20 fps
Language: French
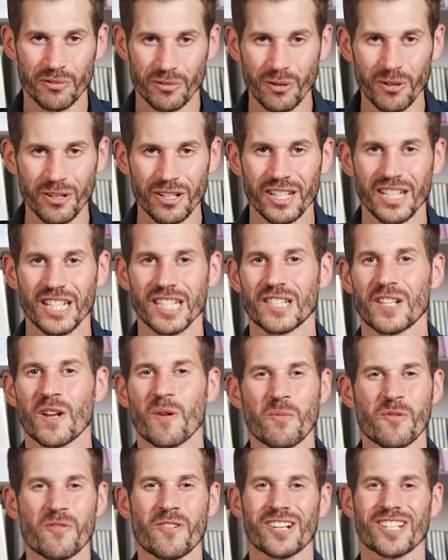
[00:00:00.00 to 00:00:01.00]
de vous, ça on
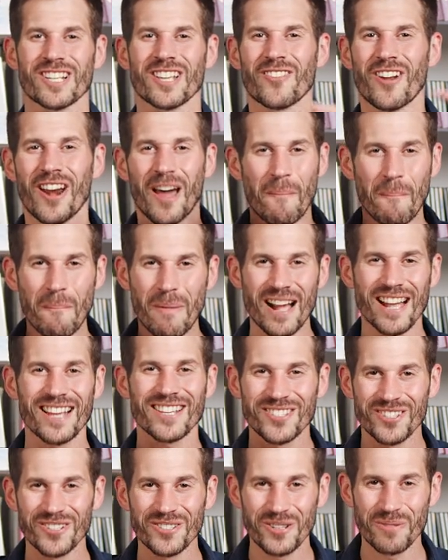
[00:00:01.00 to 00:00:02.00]
peut voir ça dans la
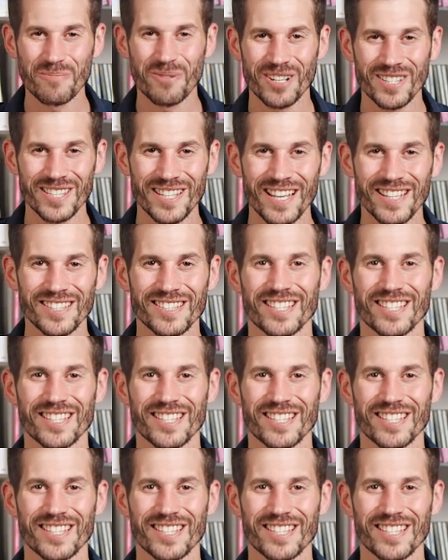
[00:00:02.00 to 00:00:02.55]
masse de supporters,